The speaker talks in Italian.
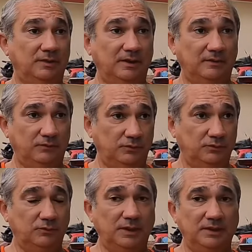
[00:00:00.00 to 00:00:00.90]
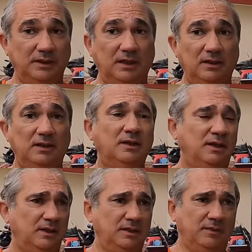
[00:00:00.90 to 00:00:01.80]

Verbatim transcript: una gran fortuna in Italia e di